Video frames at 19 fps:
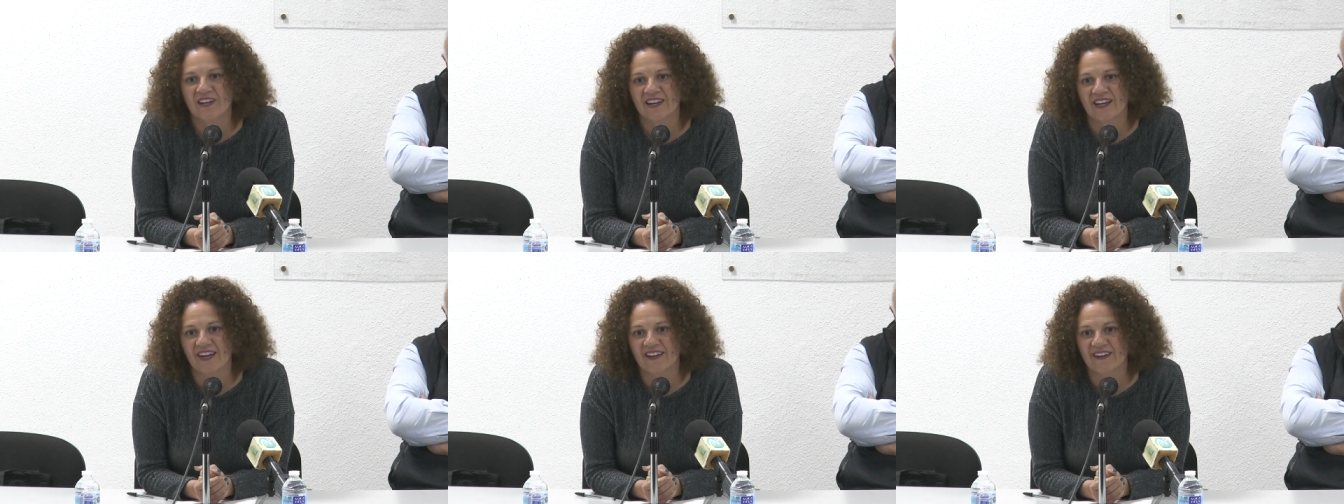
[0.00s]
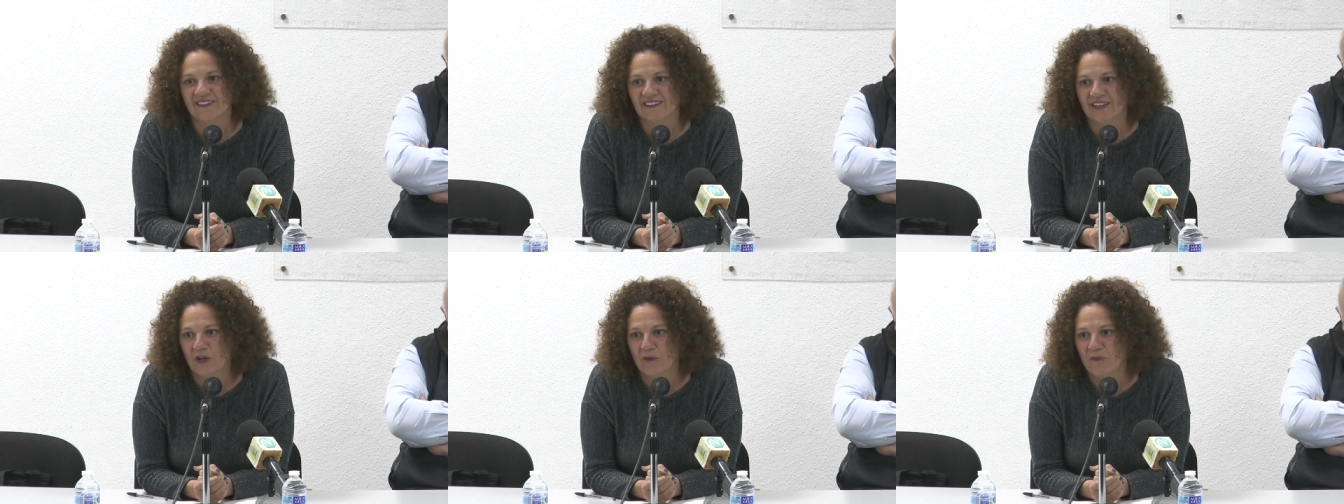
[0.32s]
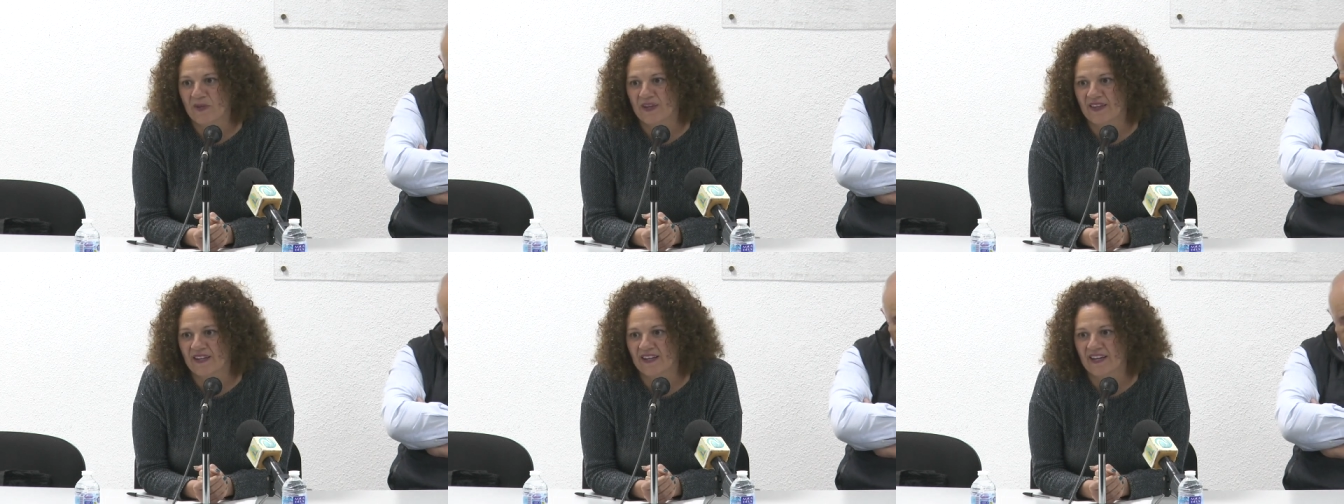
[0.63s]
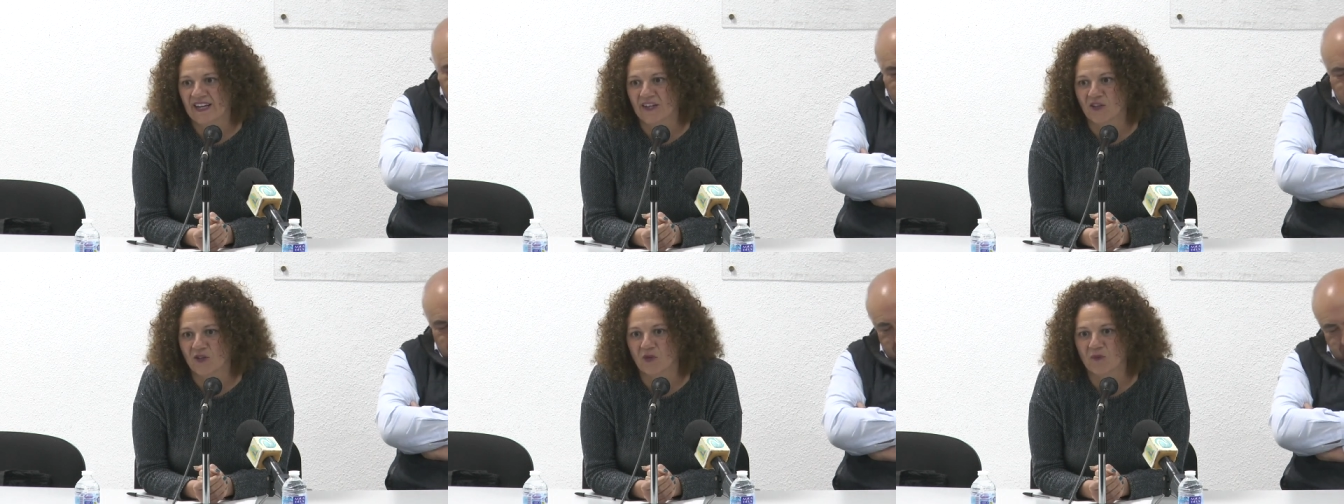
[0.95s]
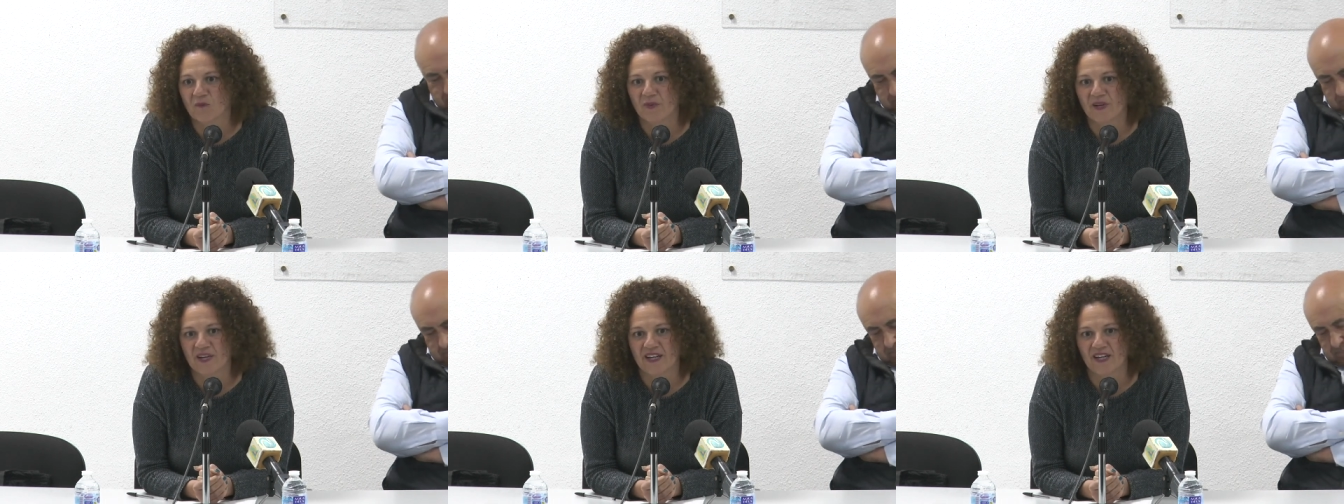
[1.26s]
que han estado al pie del
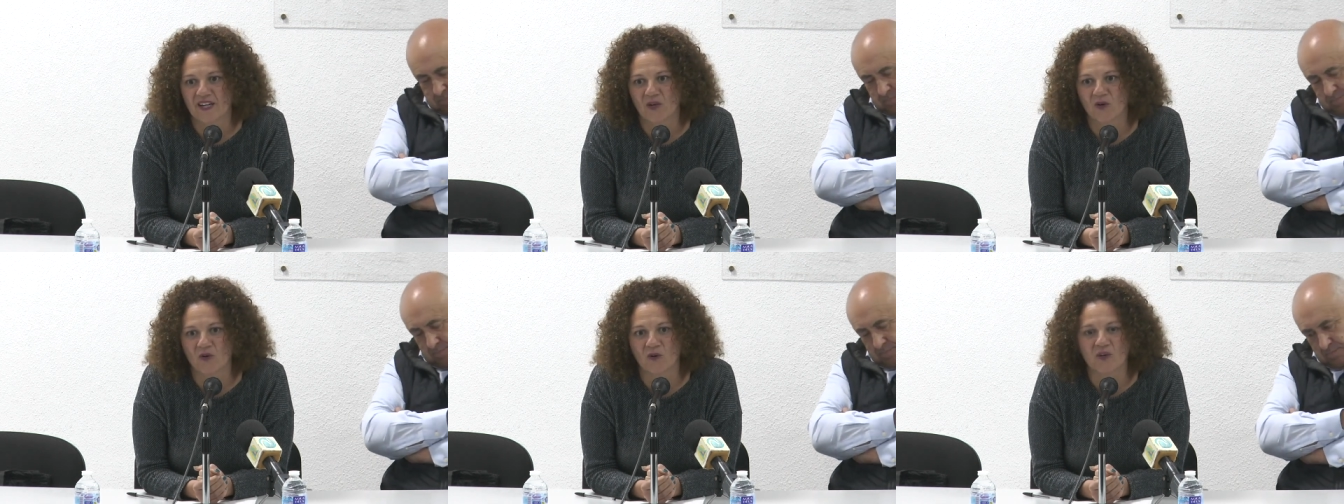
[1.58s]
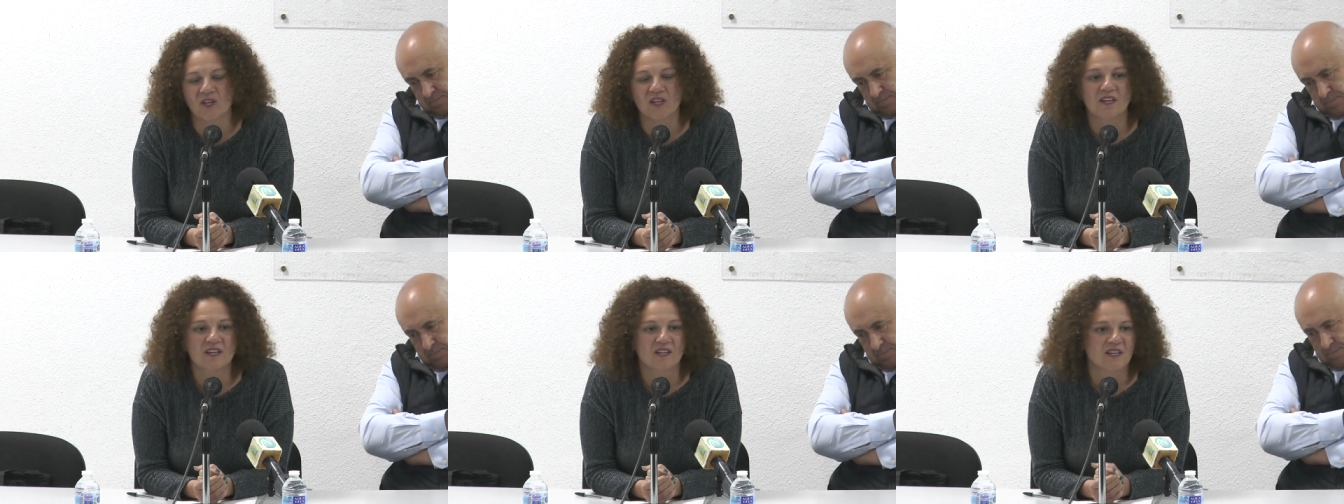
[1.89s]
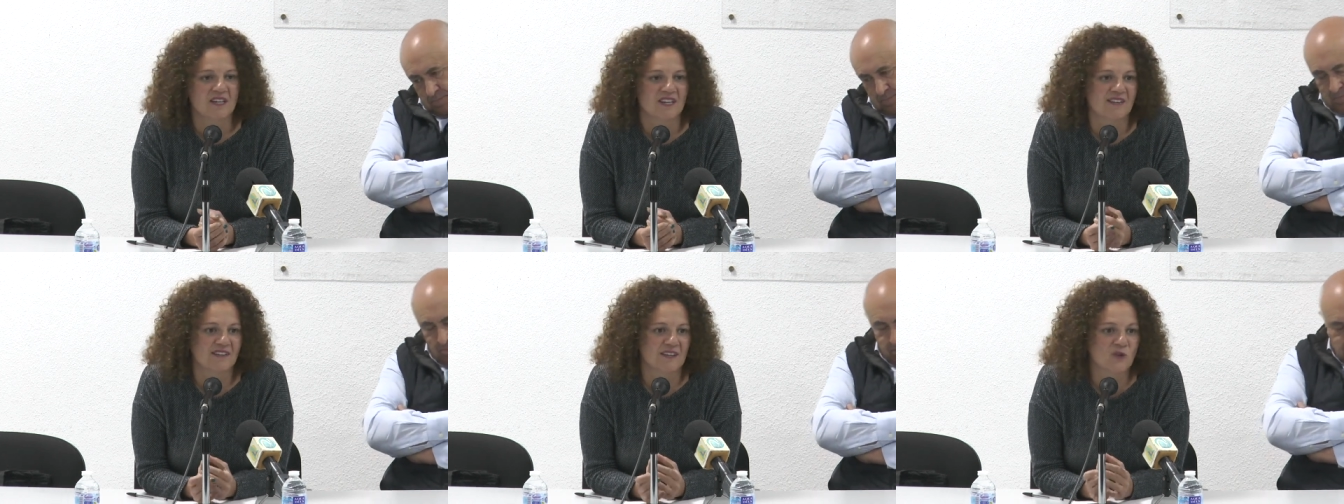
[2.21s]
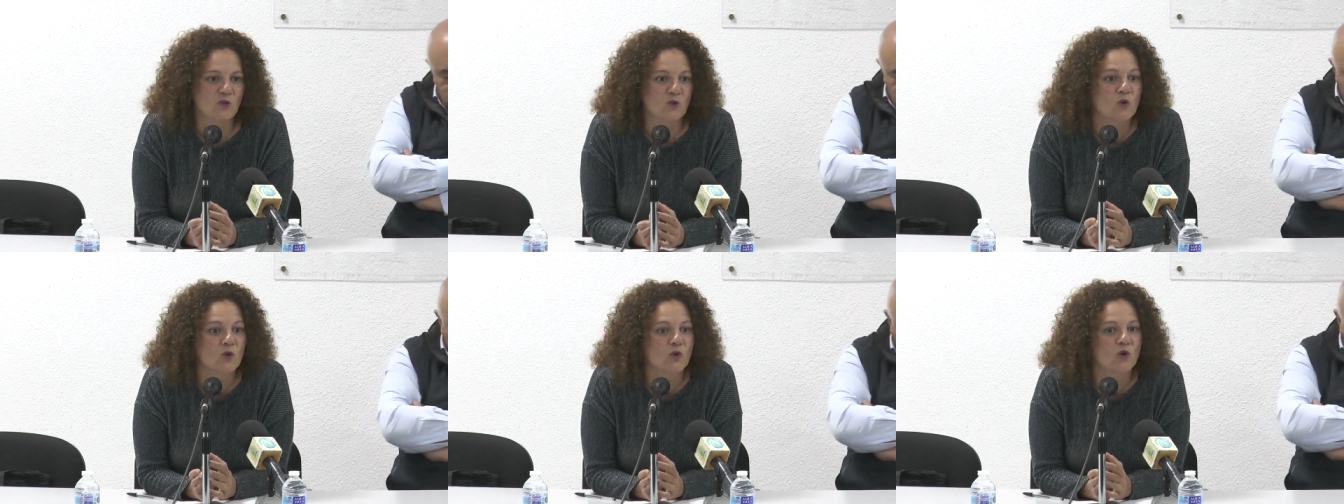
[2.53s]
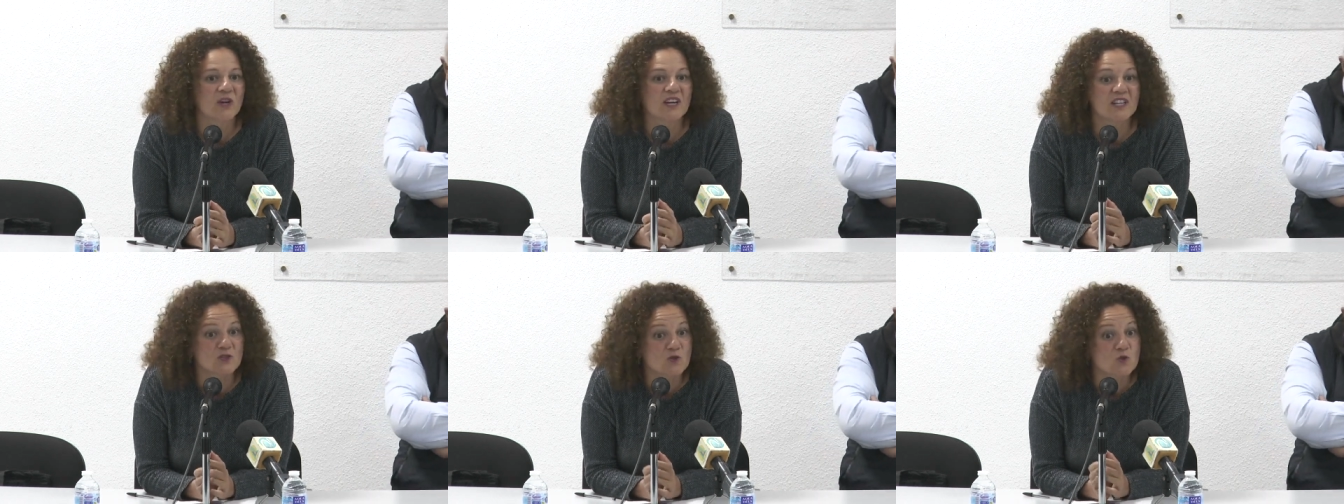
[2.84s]
cañón para que hoy esté
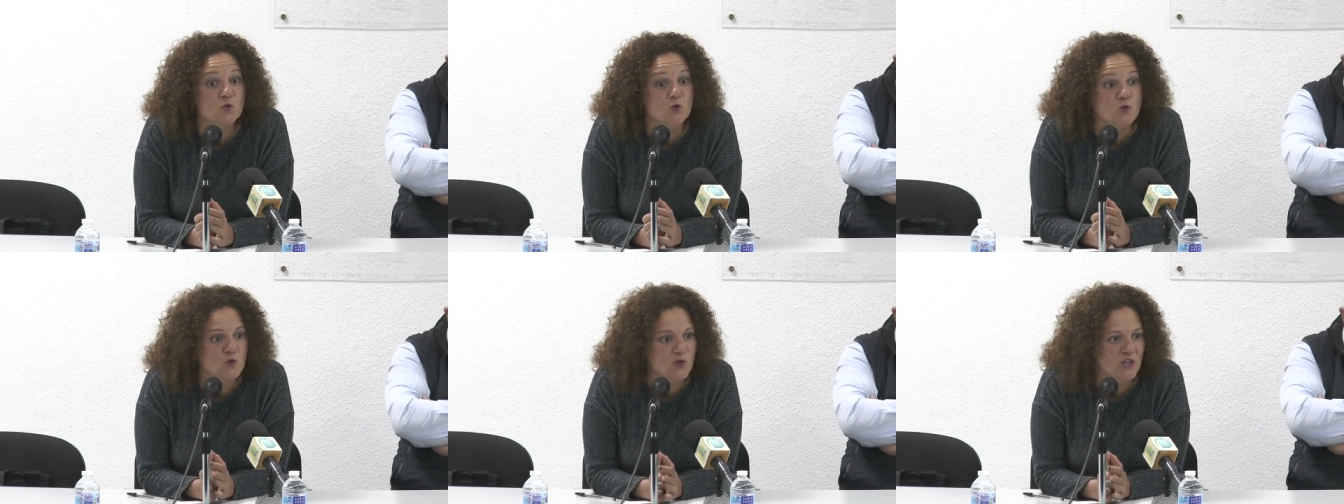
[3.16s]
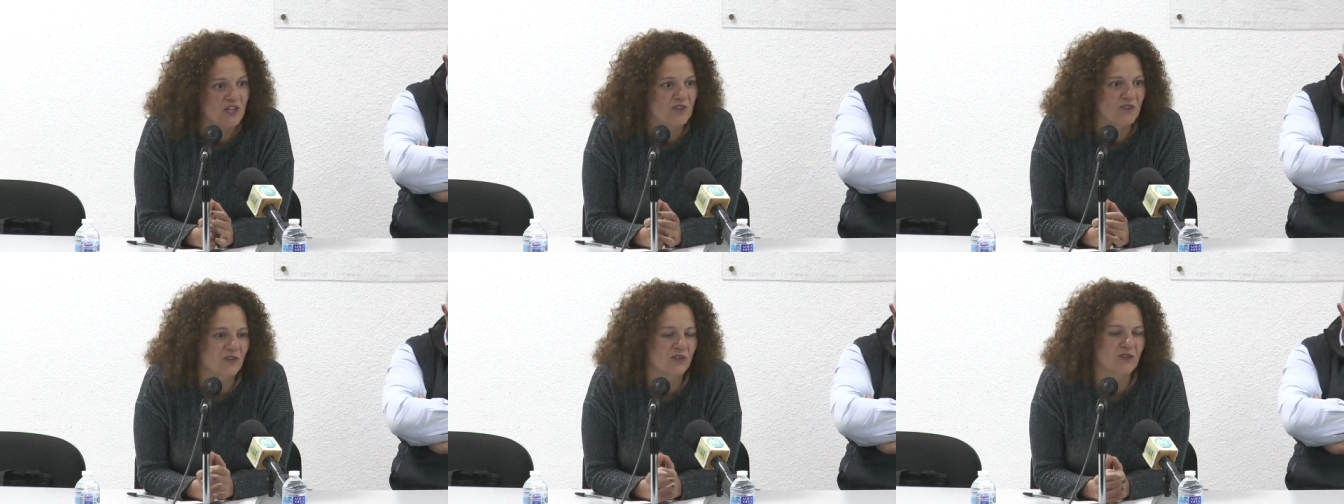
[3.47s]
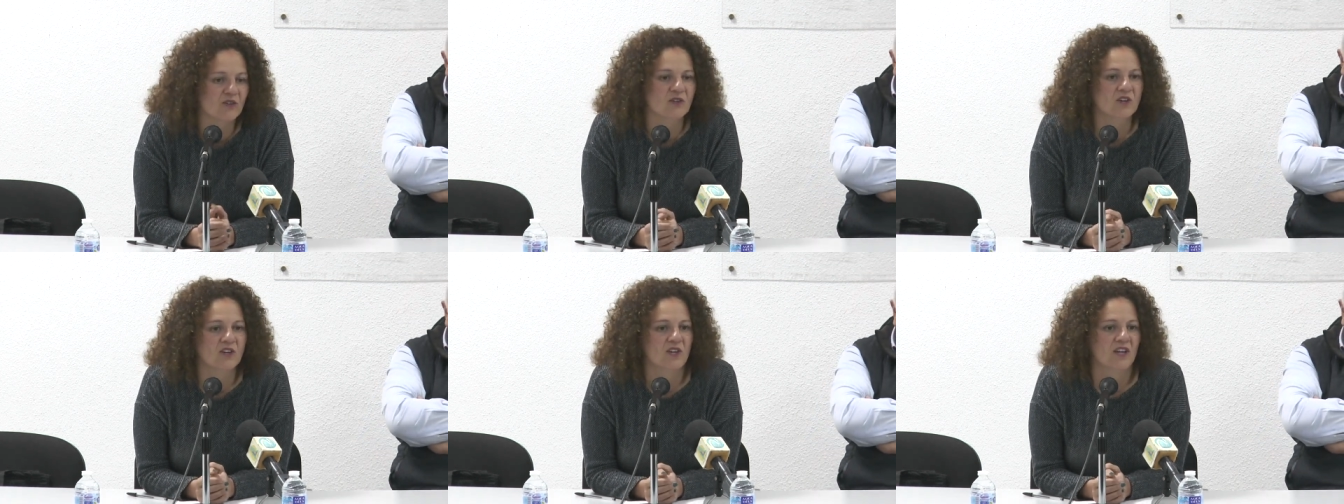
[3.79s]
todo en su sitio